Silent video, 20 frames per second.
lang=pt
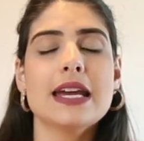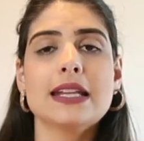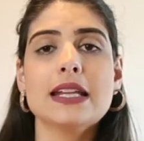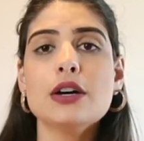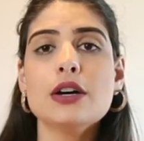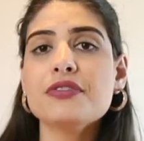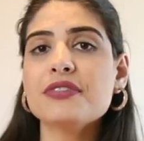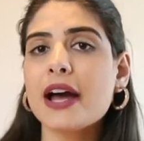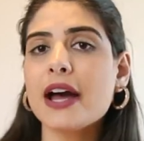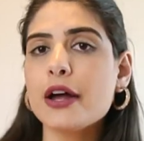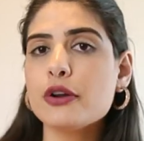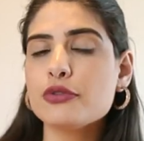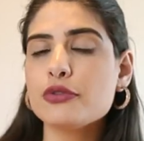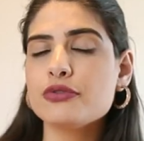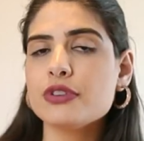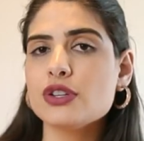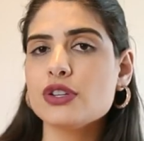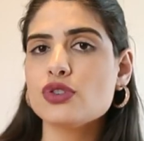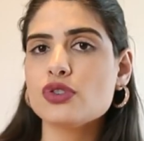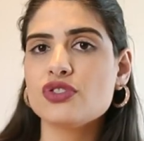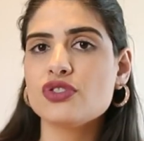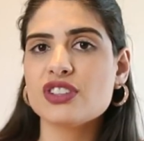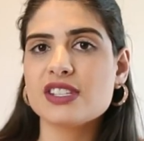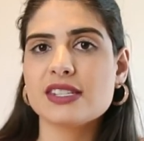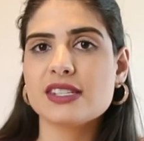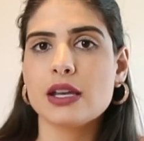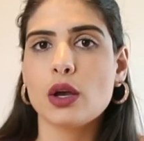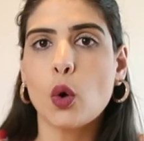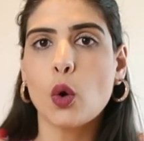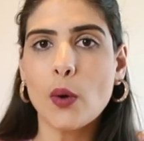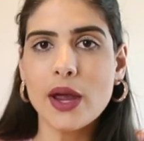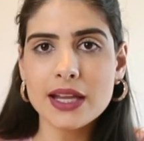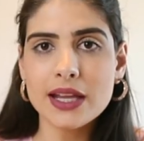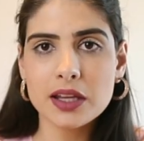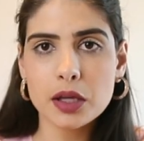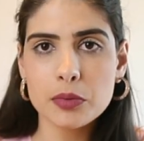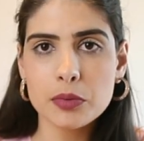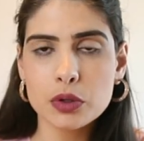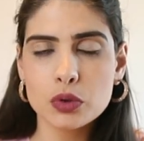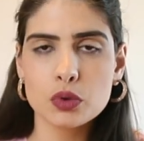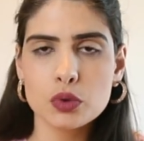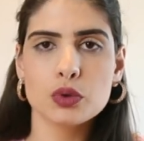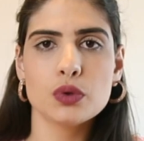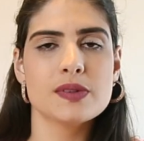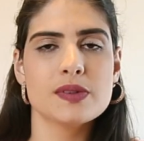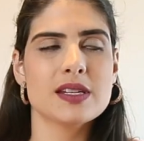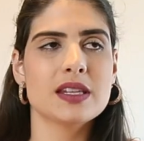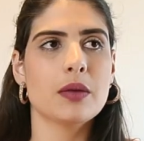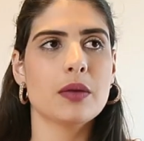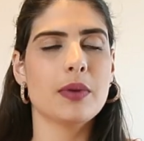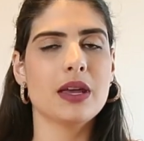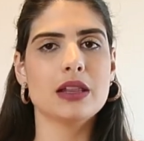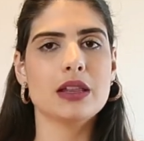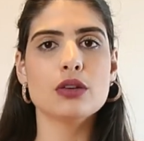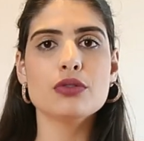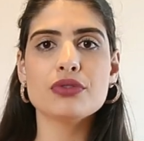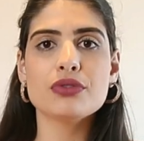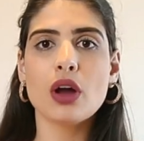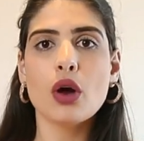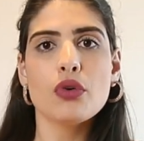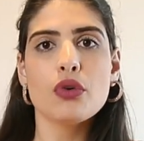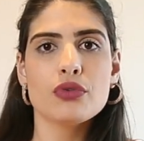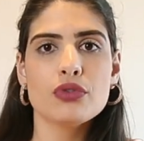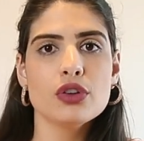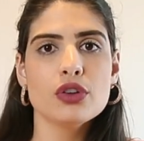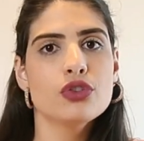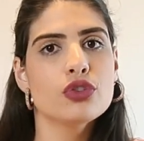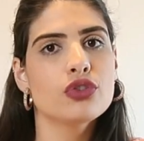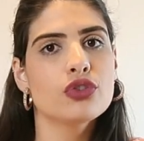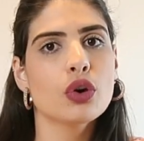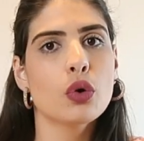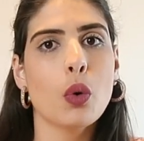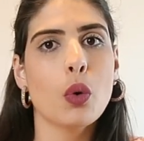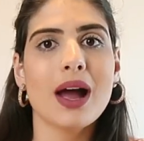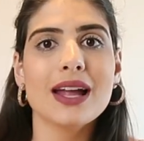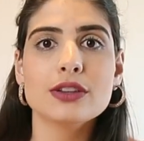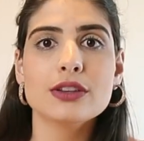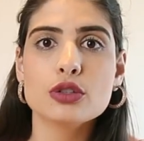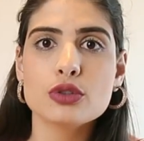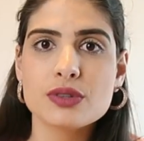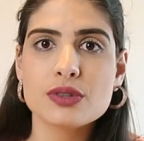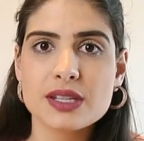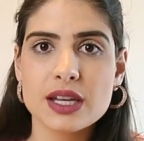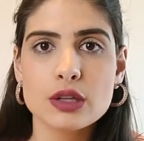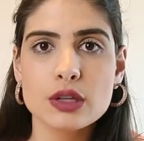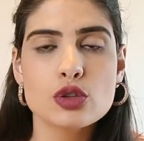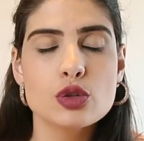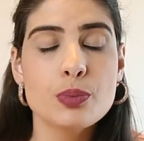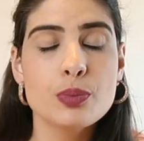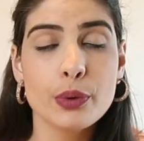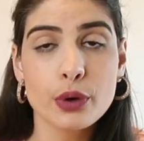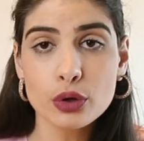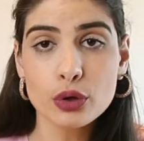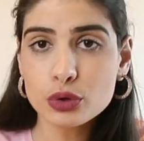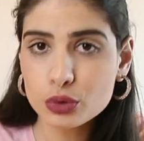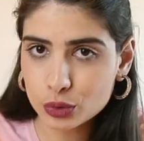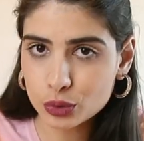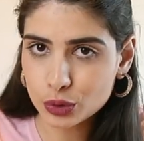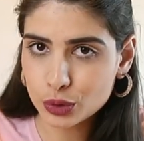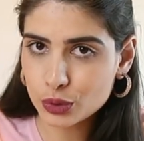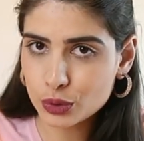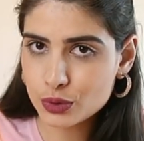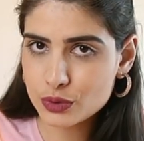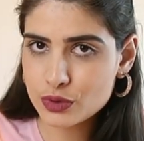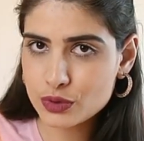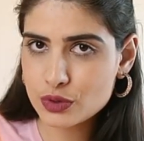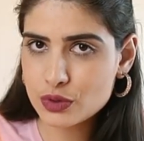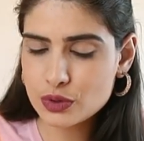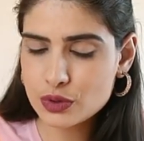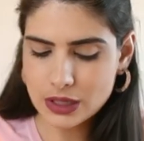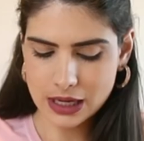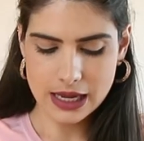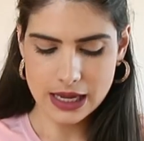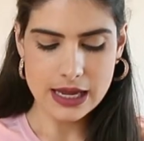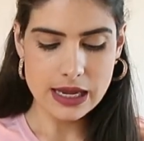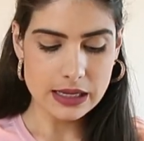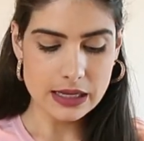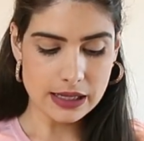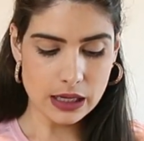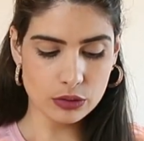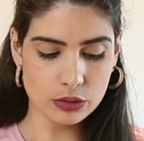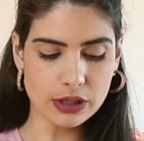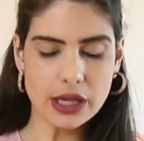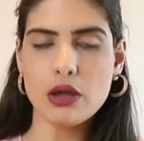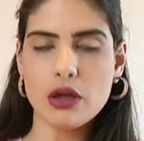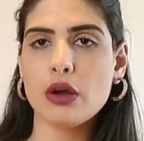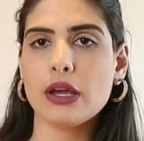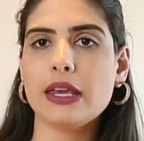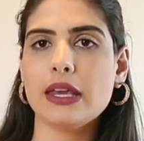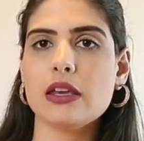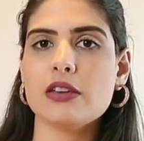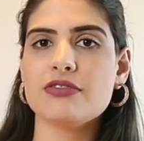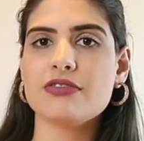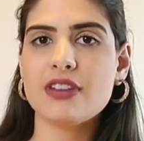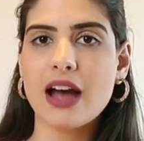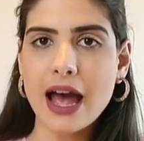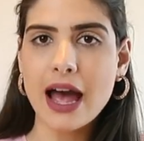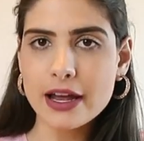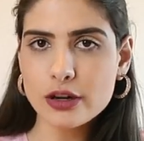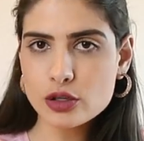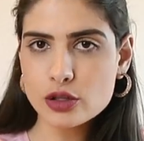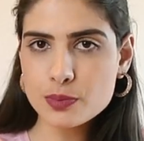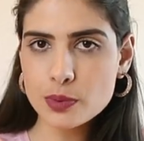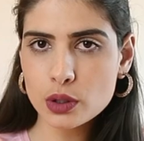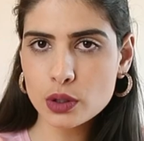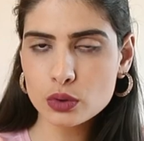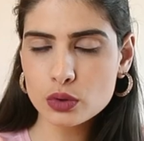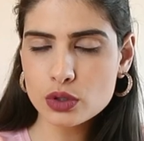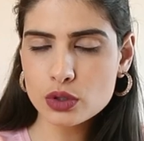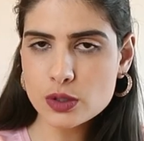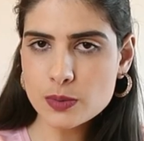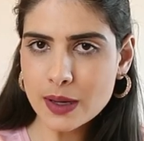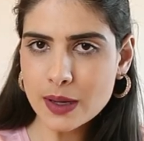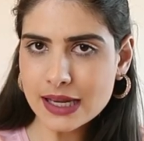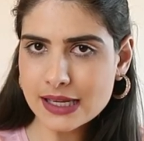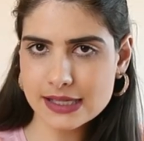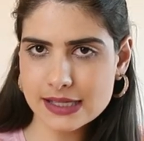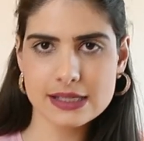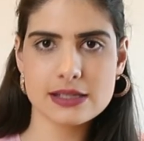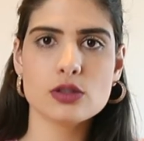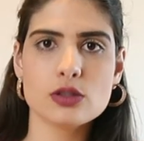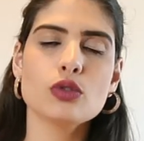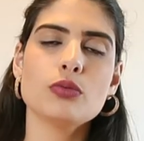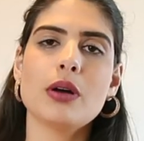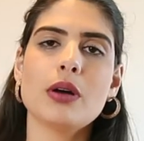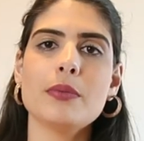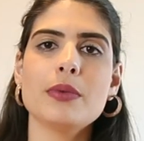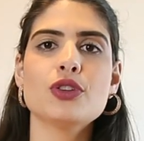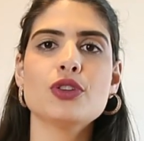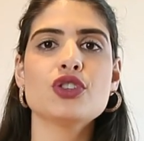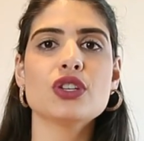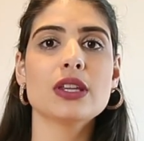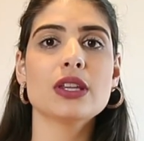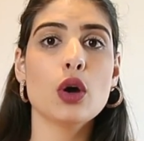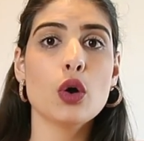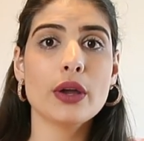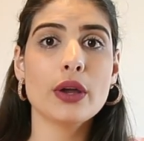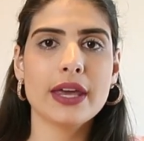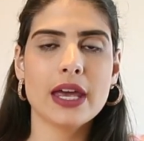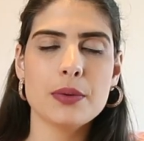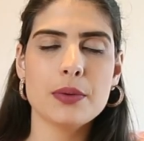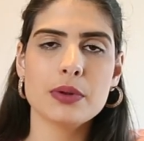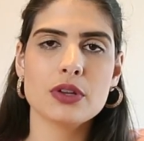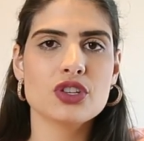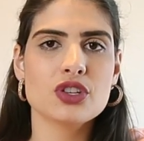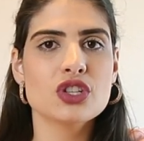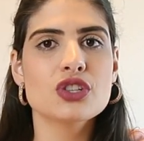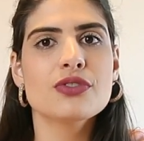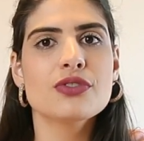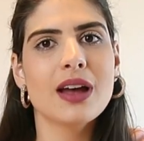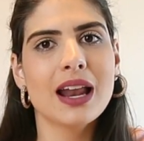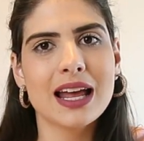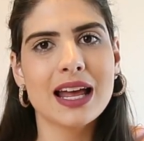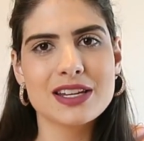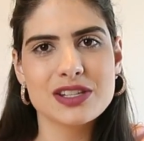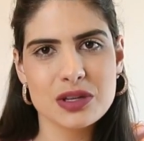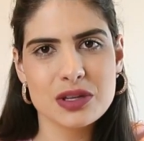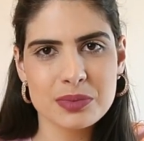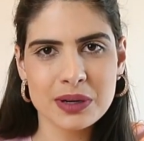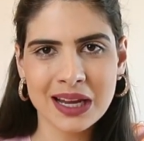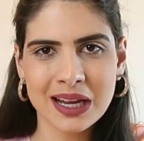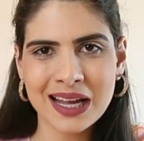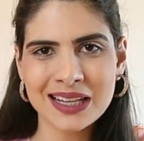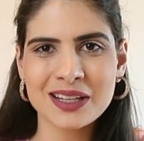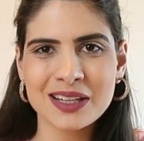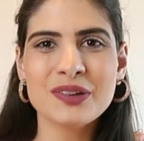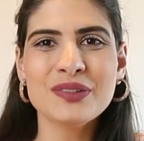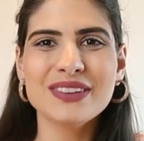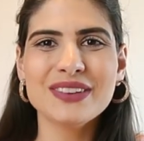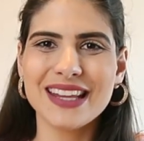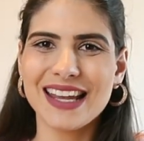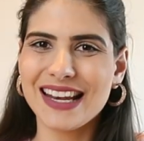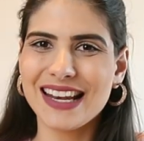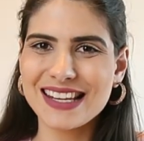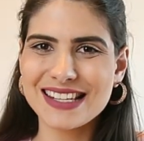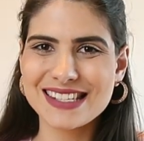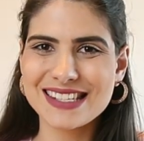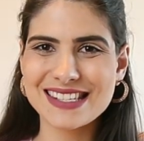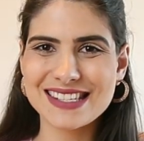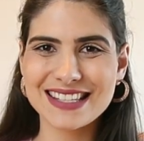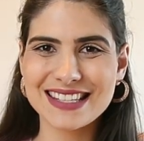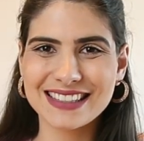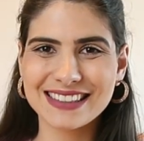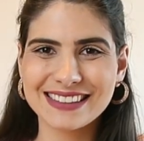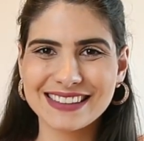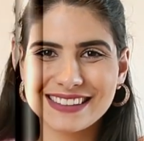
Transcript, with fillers: e não ficar um vídeo de 50 minutos e também não ficar um vídeo de 400 produtos. Então tenho aqui vários produtos, mas numa medida ok pra gente falar sobre cada um deles.